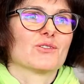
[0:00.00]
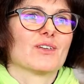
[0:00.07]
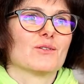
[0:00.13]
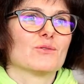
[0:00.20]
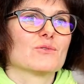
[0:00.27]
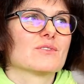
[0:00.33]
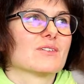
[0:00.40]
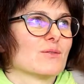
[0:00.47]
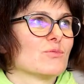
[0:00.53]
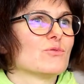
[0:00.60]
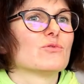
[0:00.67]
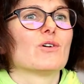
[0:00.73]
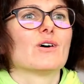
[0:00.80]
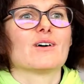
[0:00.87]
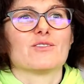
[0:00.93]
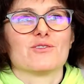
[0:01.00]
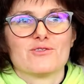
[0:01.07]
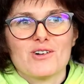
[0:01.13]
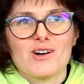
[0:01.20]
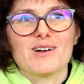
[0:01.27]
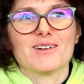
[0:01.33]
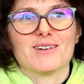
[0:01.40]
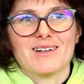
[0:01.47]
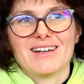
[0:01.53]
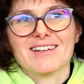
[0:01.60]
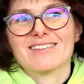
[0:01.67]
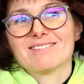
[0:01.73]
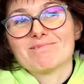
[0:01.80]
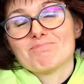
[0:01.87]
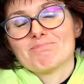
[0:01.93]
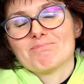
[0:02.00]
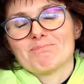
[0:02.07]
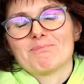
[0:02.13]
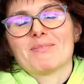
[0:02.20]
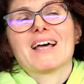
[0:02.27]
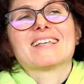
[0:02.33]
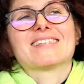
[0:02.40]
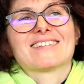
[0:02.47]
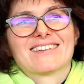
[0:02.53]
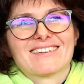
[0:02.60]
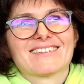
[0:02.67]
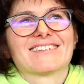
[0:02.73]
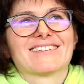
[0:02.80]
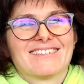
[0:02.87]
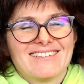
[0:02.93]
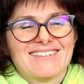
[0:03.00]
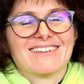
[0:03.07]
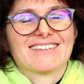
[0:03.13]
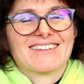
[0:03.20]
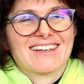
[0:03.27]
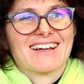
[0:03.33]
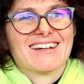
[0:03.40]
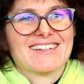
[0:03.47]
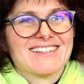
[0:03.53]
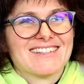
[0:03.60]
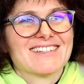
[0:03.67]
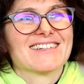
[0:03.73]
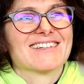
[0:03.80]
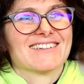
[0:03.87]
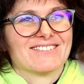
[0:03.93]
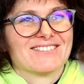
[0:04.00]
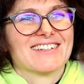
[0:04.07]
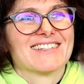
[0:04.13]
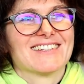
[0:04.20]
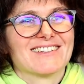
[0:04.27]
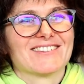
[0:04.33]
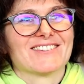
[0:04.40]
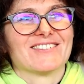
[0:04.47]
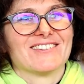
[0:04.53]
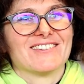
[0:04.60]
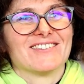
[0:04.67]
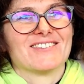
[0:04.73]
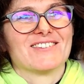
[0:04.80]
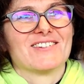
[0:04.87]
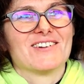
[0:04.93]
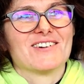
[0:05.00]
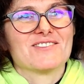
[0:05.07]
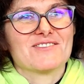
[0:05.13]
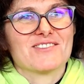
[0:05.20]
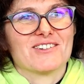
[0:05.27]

salon c'est de pouvoir voir l'intérêt presque l'intégralité, on va dire, de, l'offre